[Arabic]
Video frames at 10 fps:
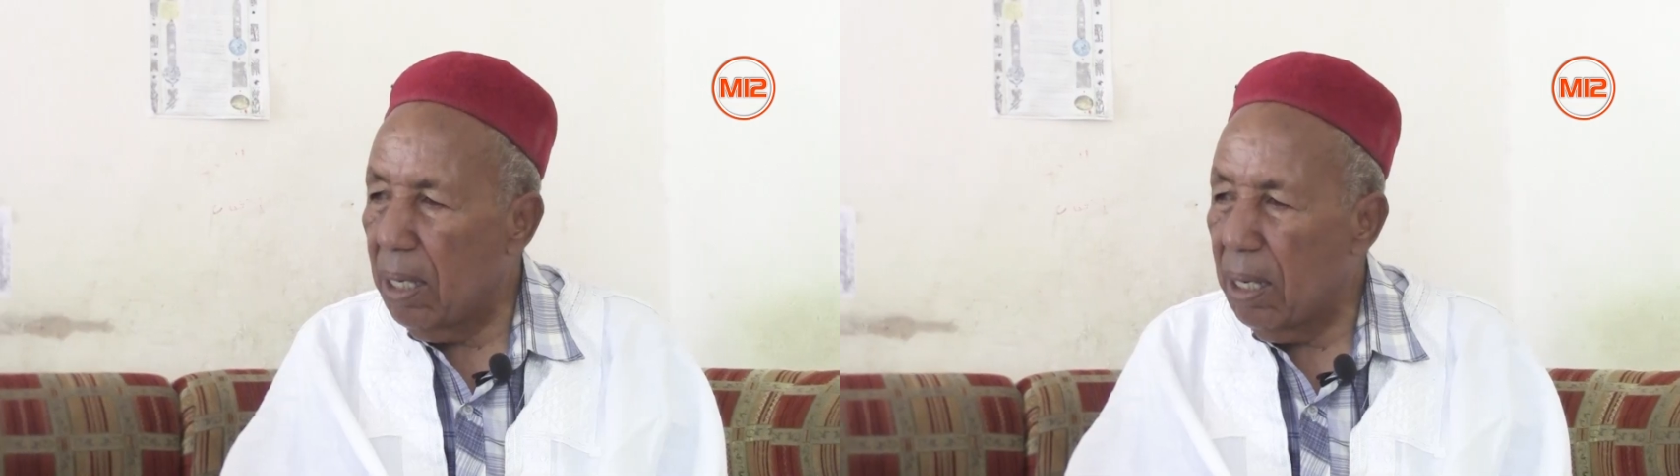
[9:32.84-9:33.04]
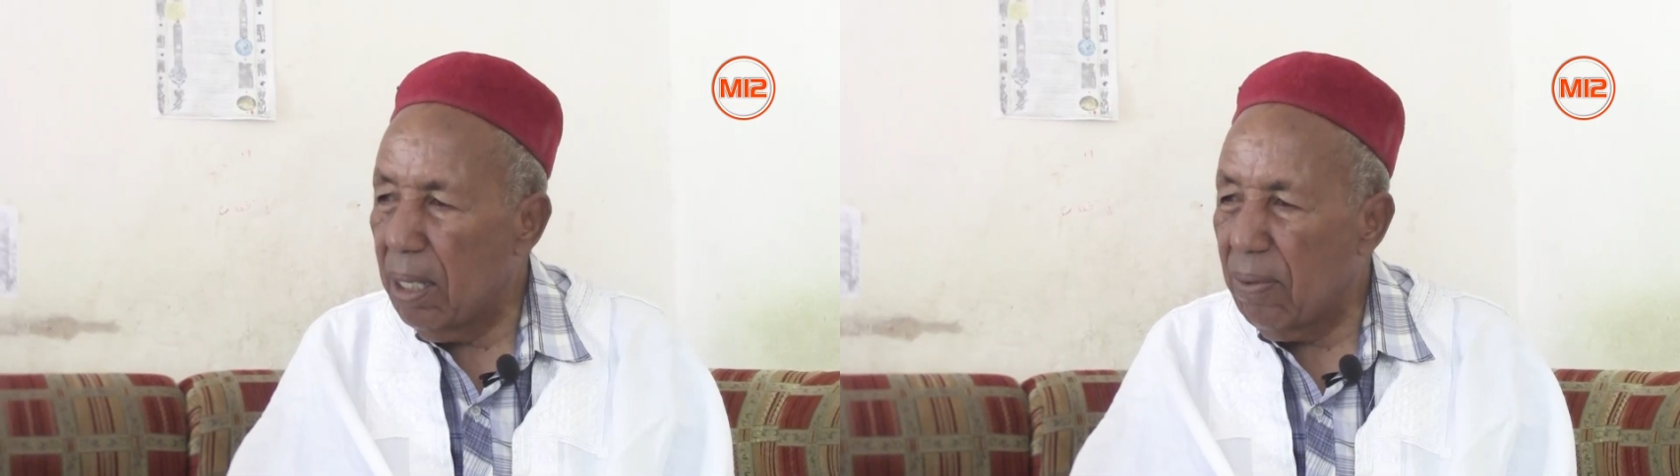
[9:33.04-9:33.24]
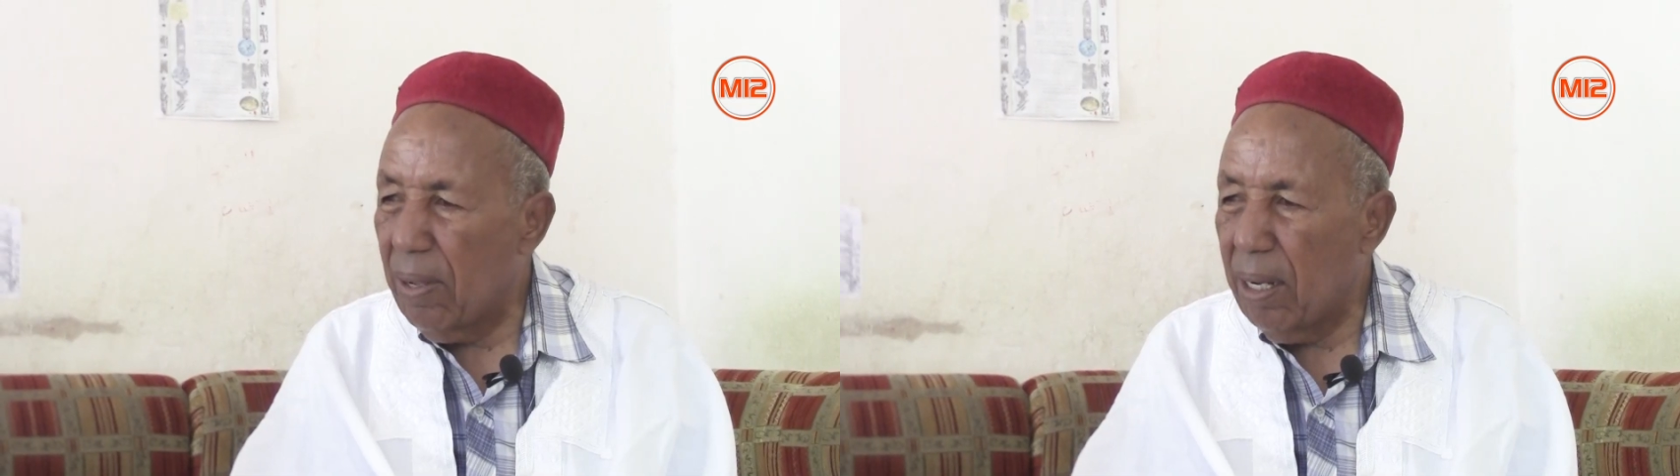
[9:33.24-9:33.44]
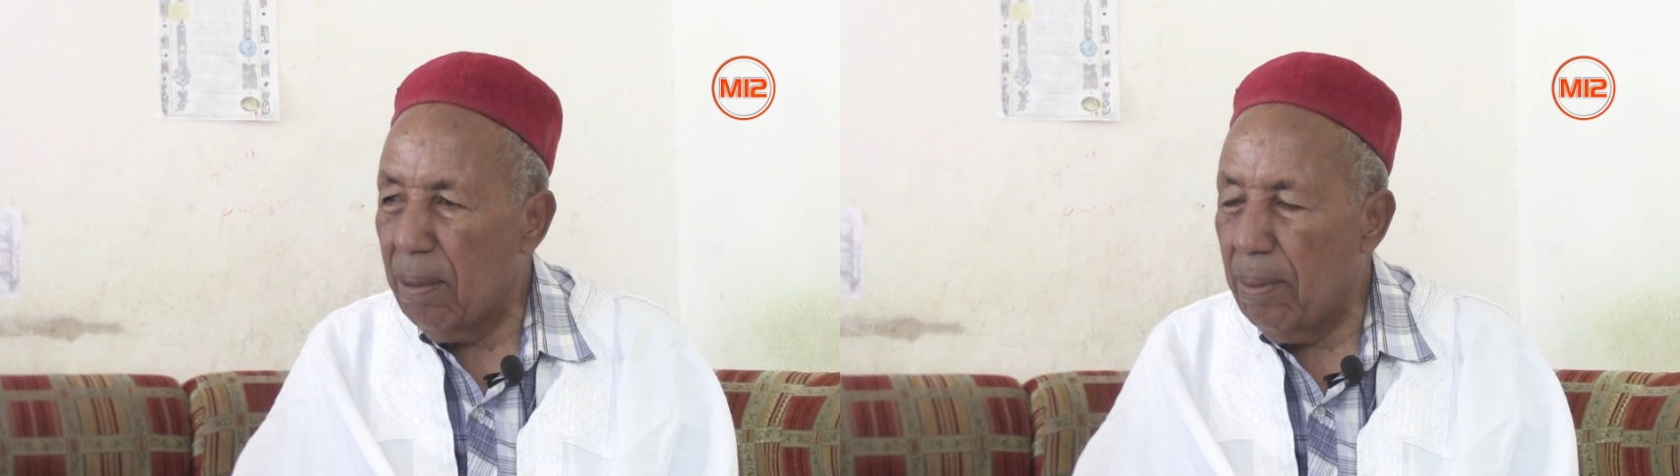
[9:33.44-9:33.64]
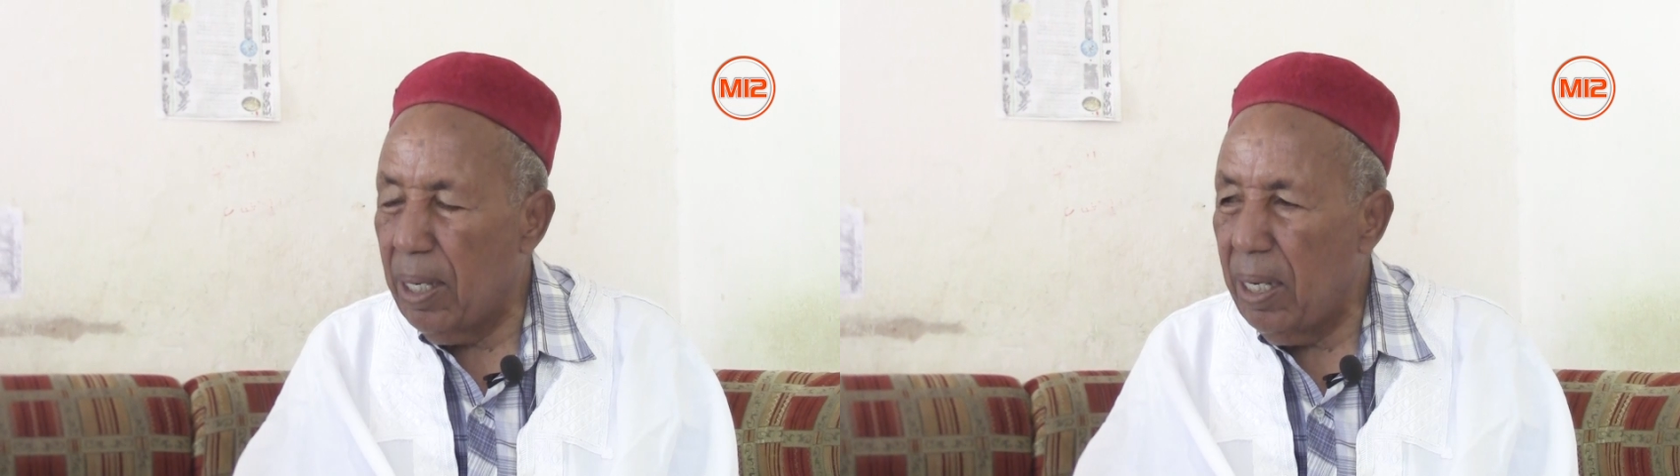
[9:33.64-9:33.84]

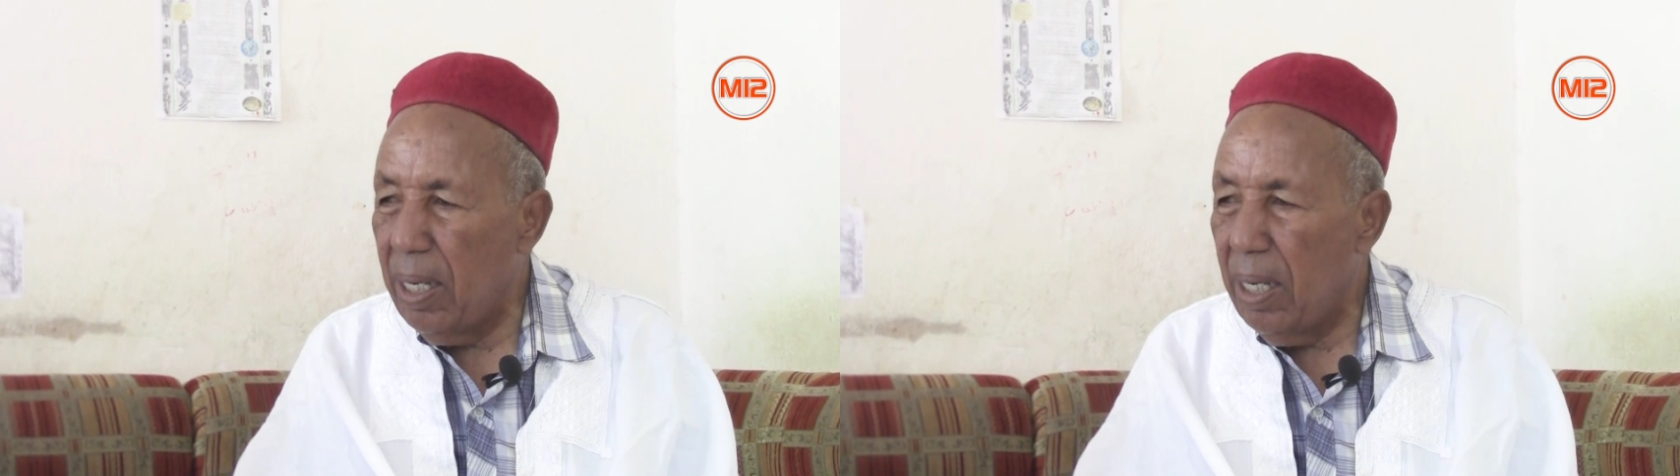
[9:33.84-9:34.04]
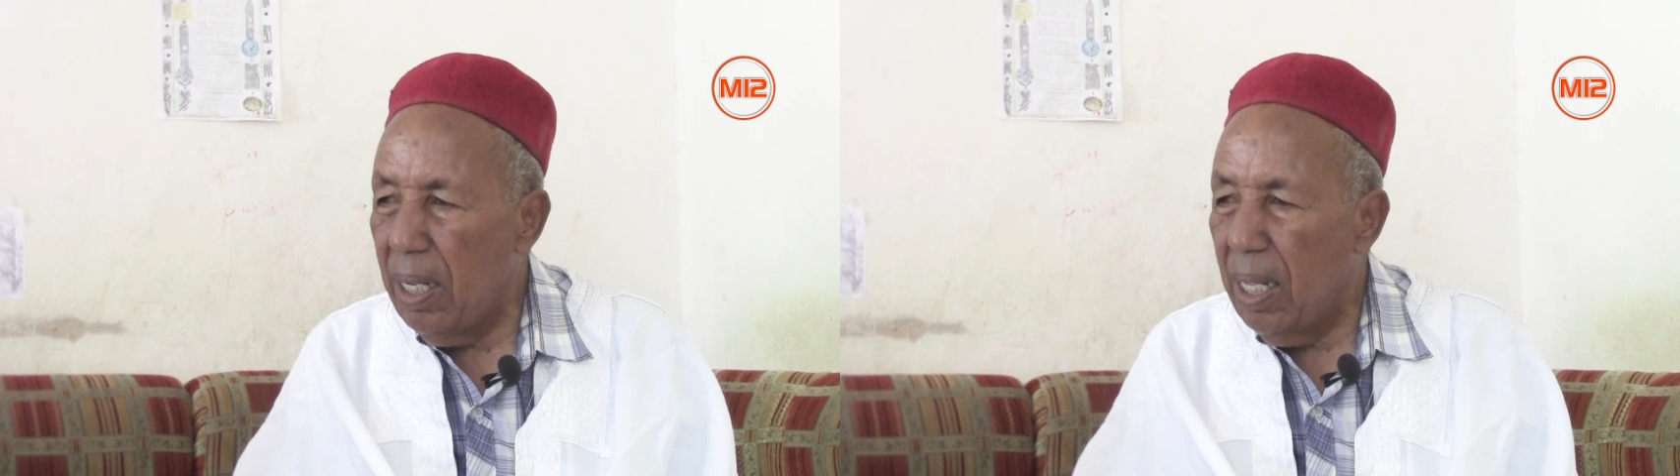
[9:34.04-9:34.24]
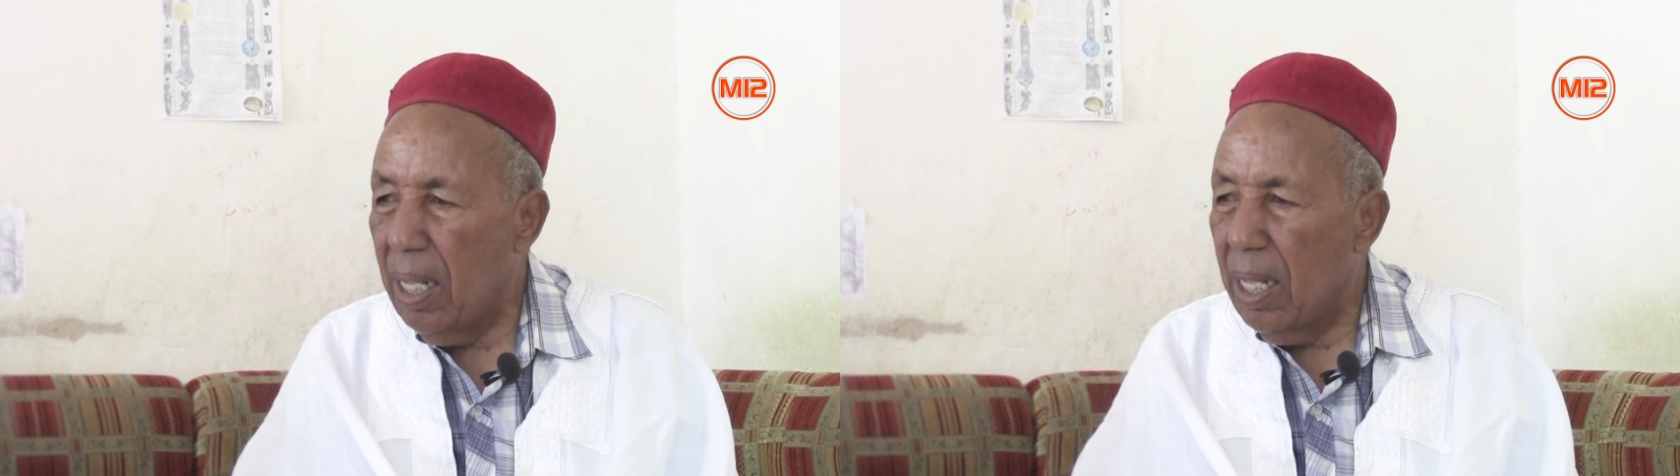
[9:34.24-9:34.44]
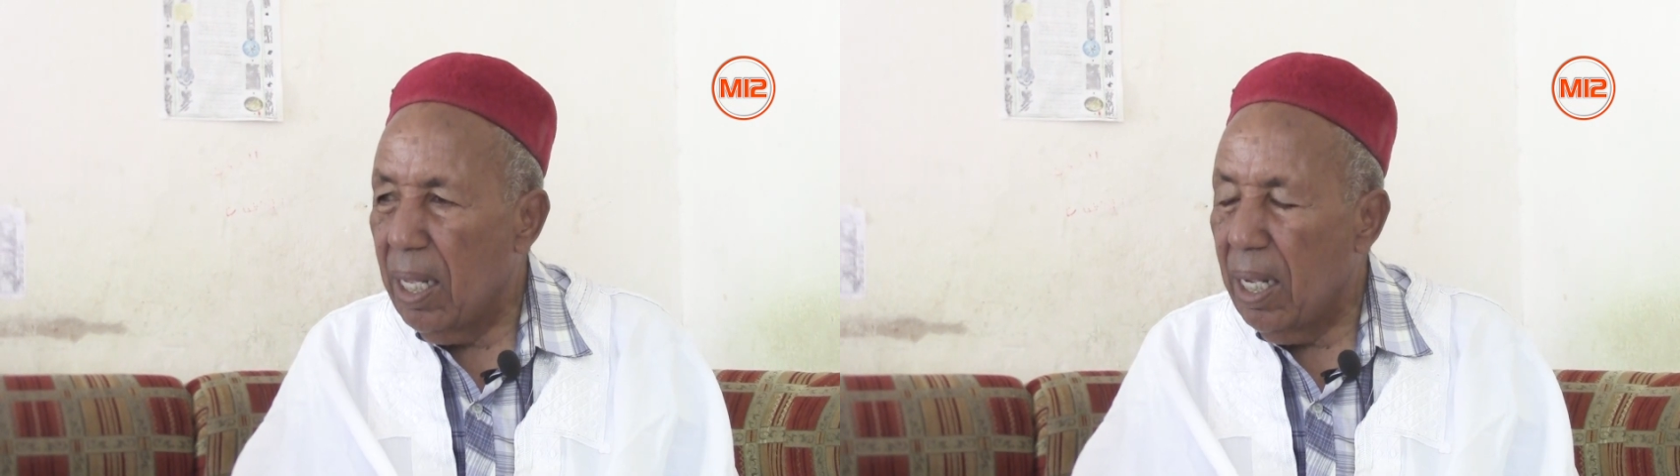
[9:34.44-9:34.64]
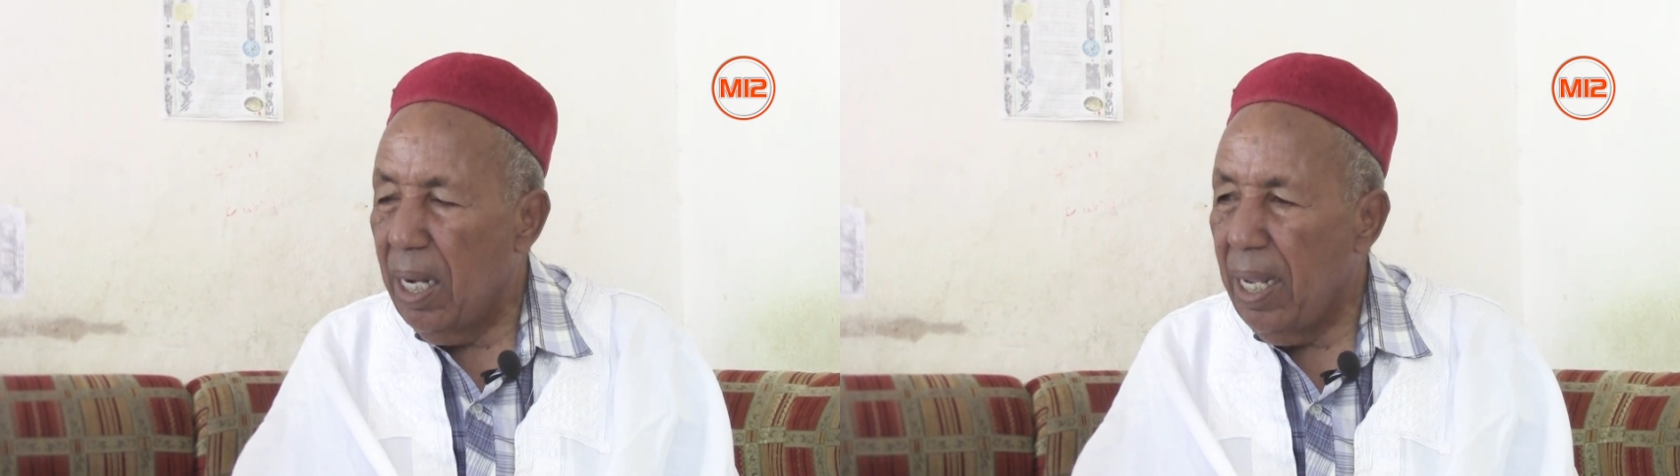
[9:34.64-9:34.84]
الاطفال قبلي المصايف